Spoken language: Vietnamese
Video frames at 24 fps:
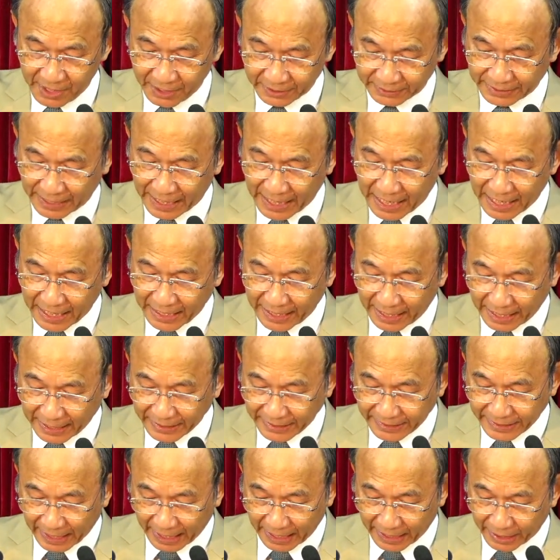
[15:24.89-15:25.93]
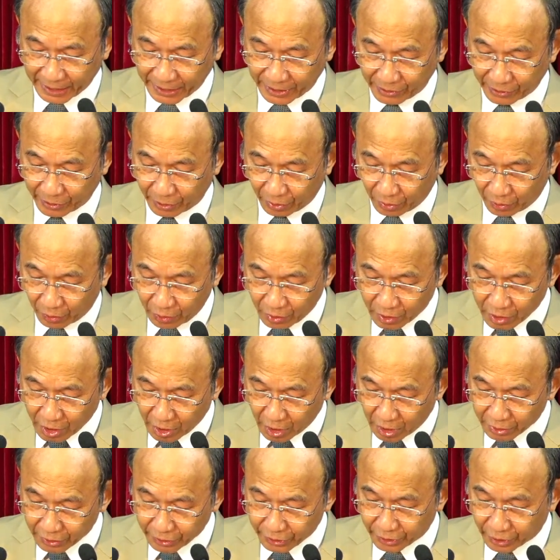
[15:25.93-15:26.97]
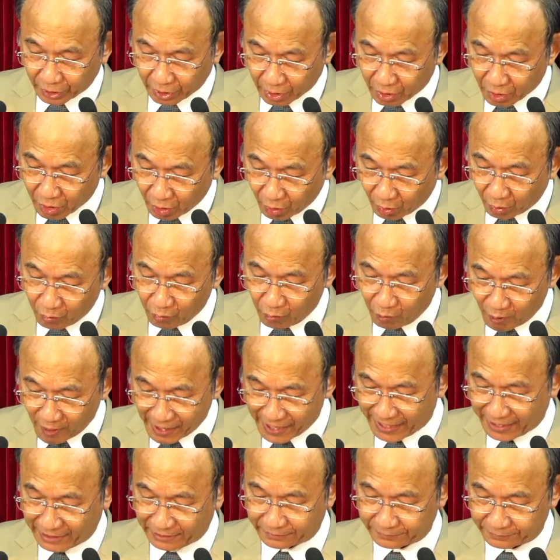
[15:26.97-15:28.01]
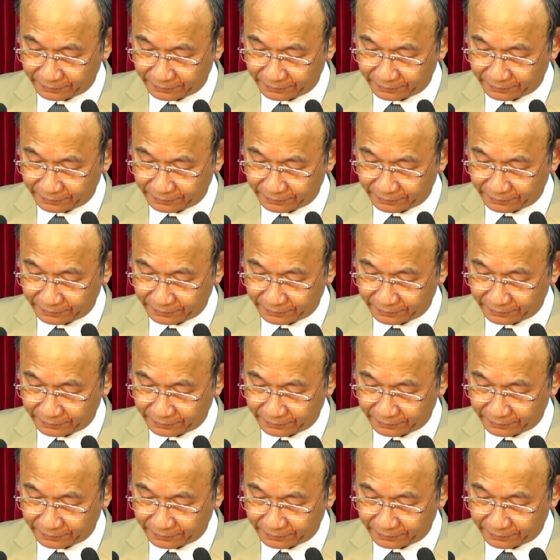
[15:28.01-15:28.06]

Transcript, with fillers: ta đã dạy dỗ con đường khôn ngoan,